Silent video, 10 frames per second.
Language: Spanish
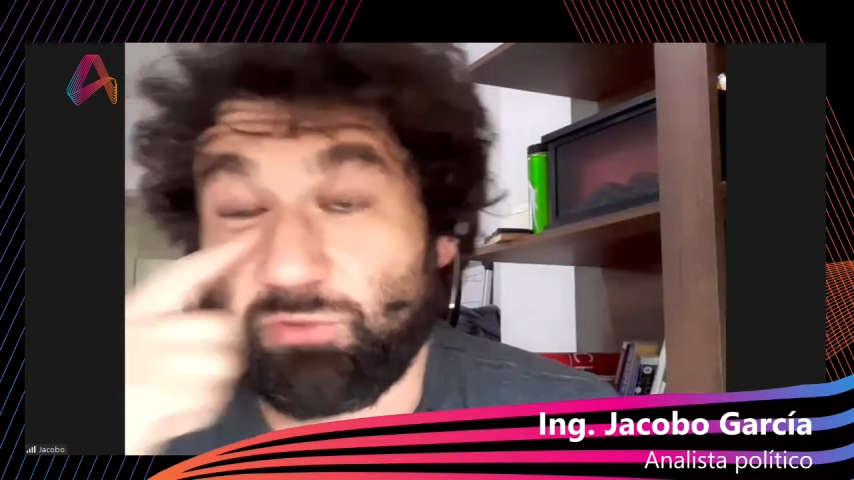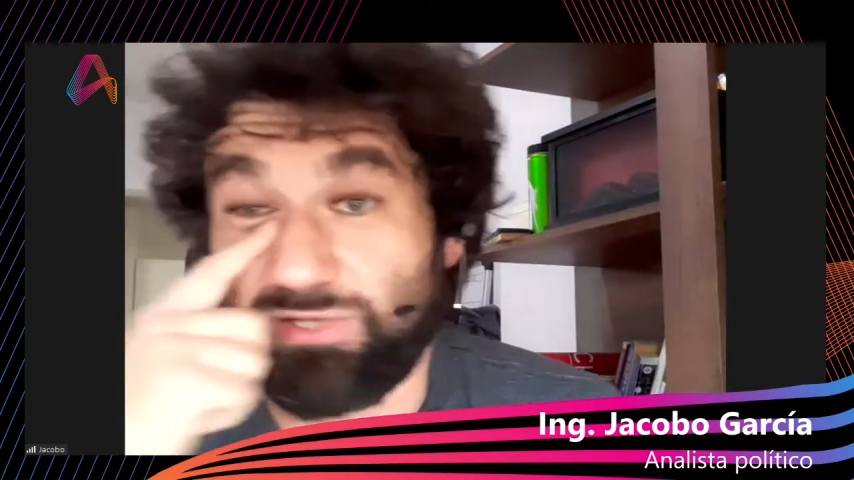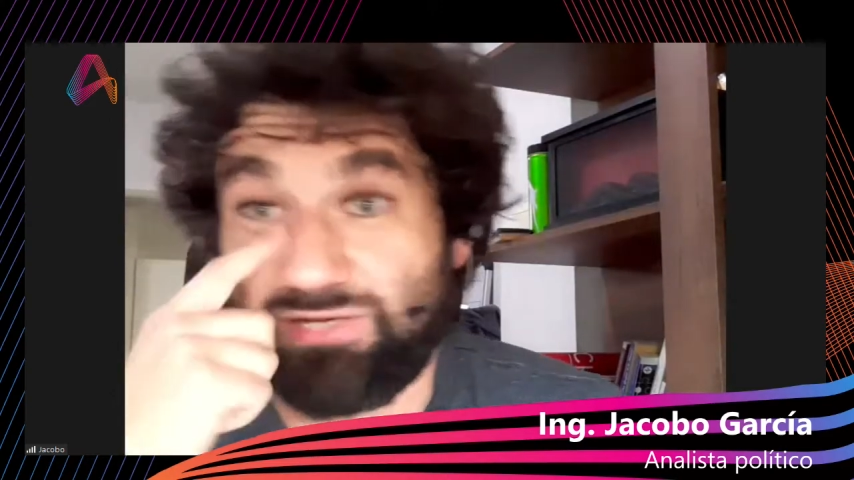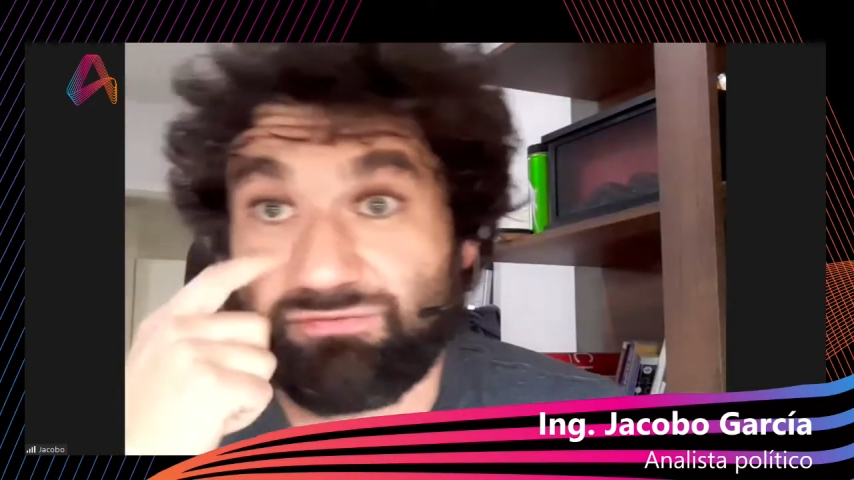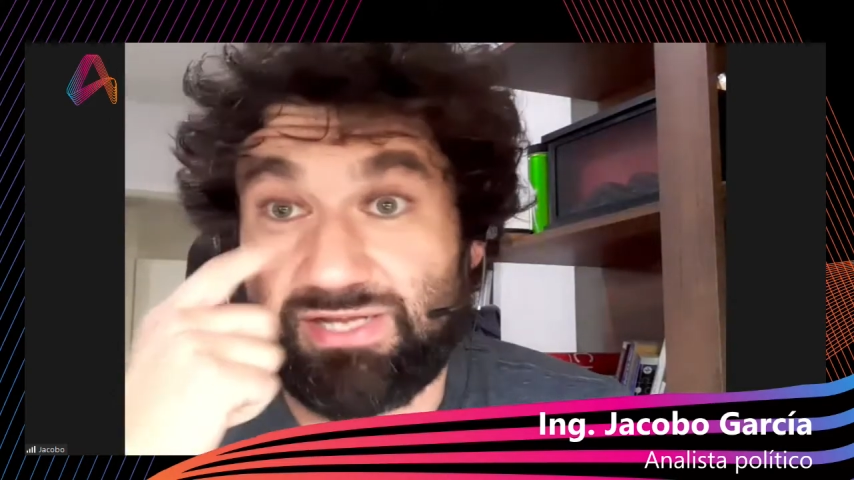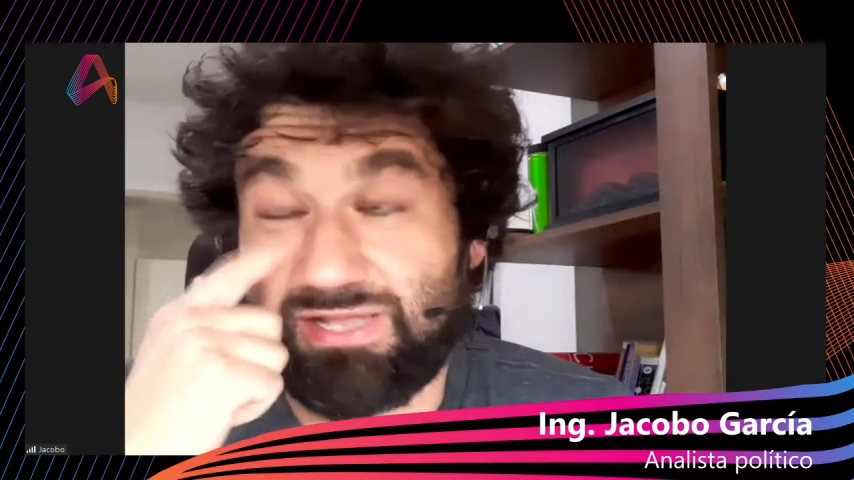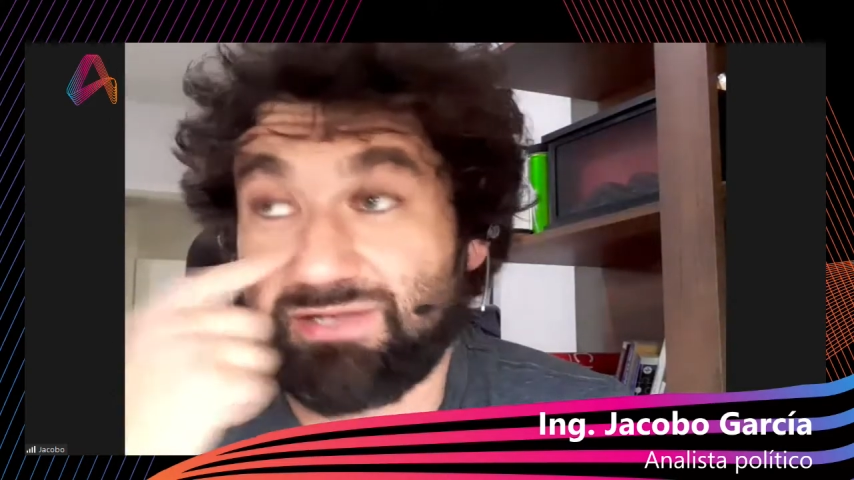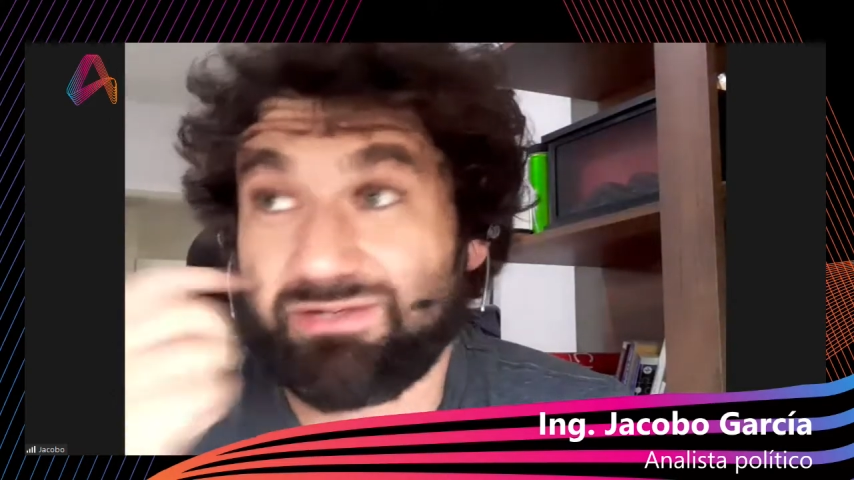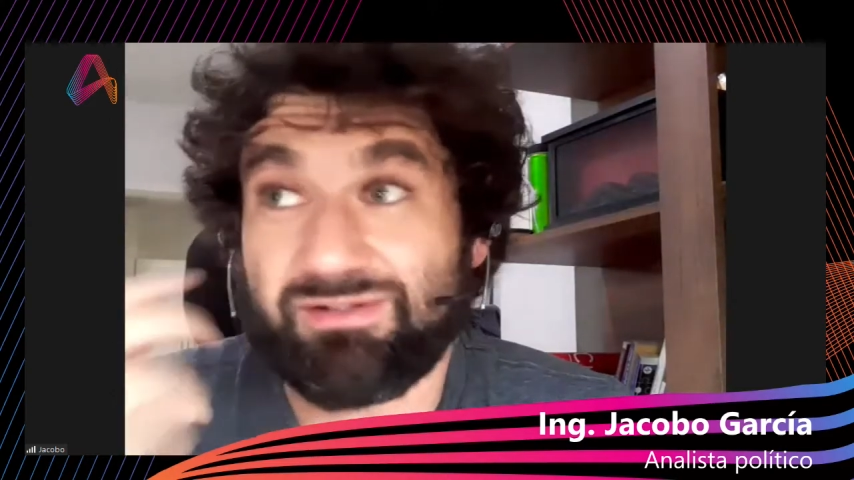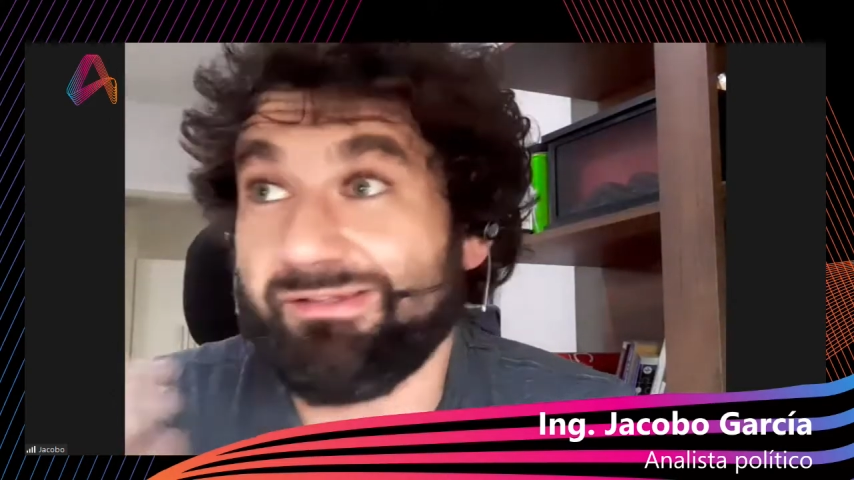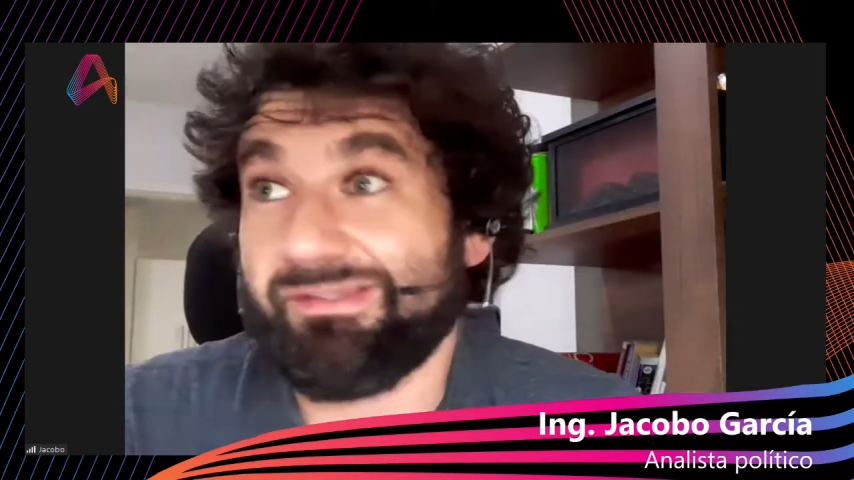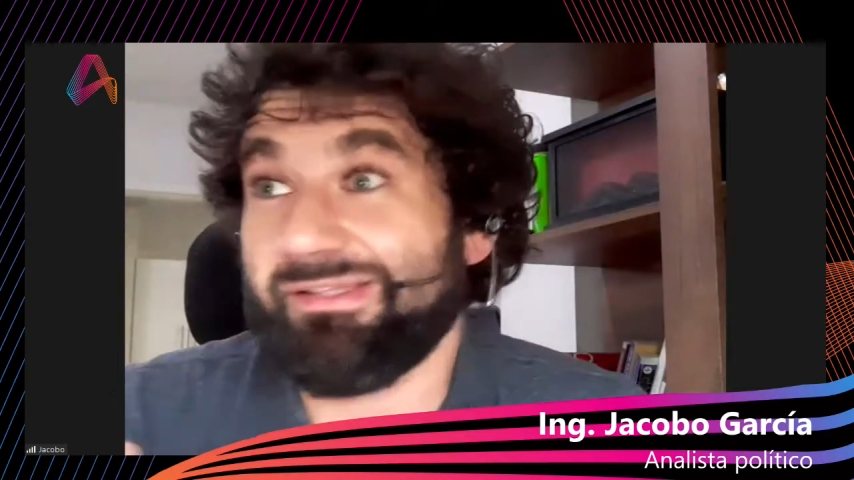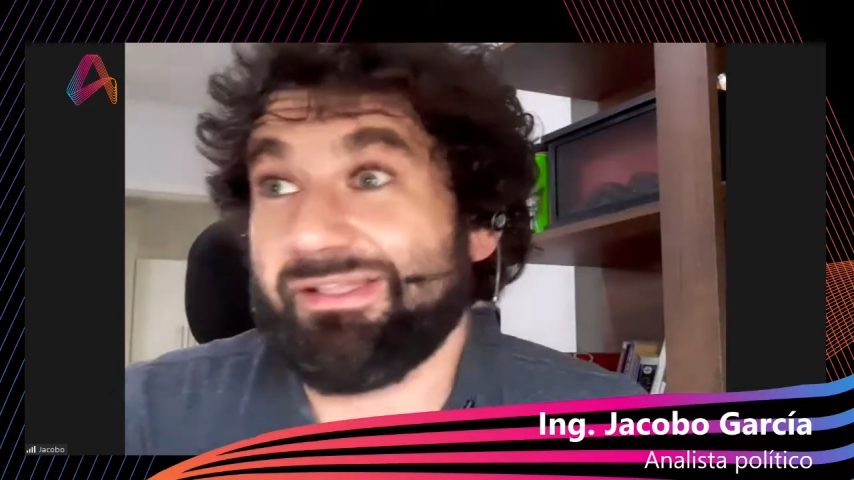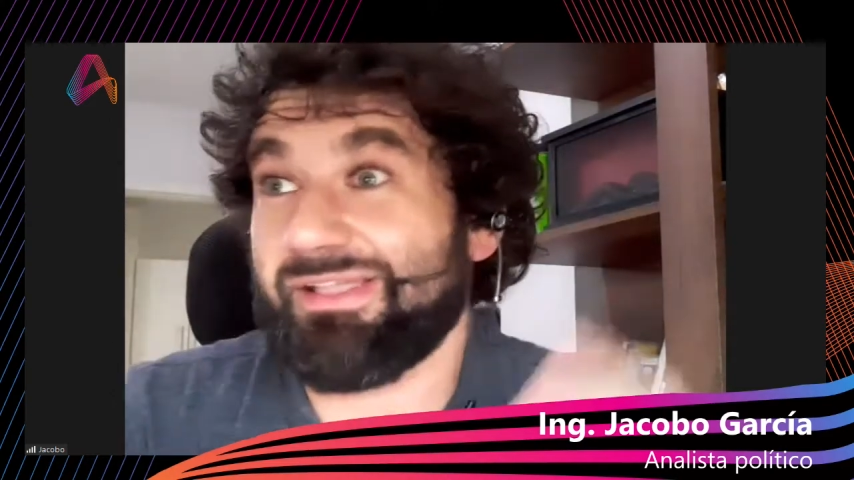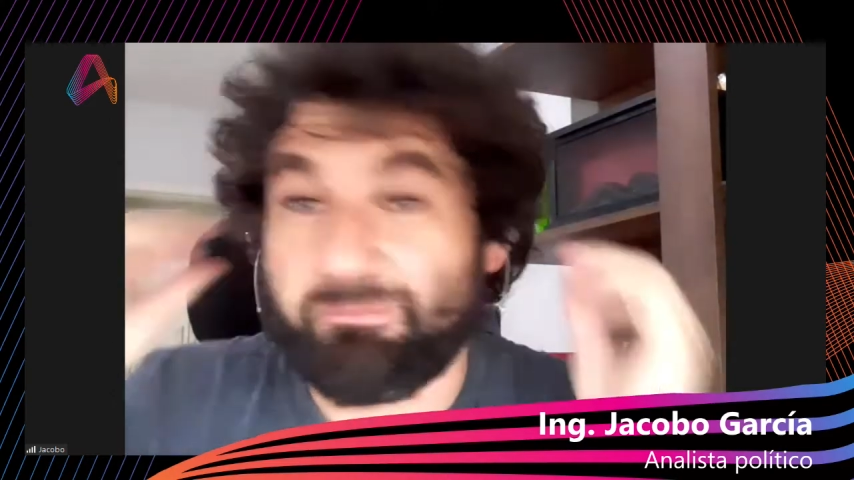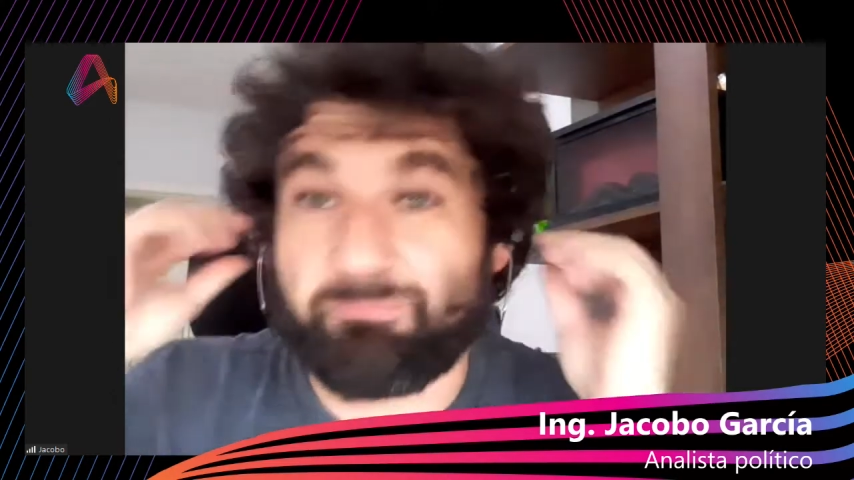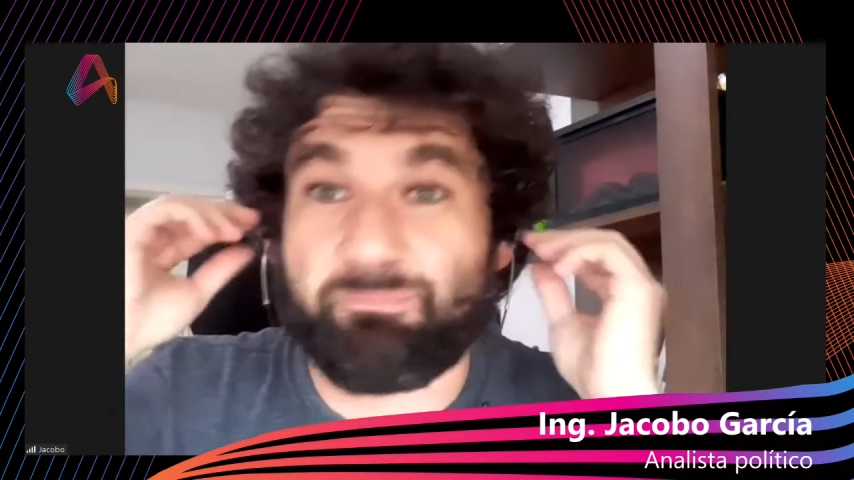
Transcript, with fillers: Porque al final, eh,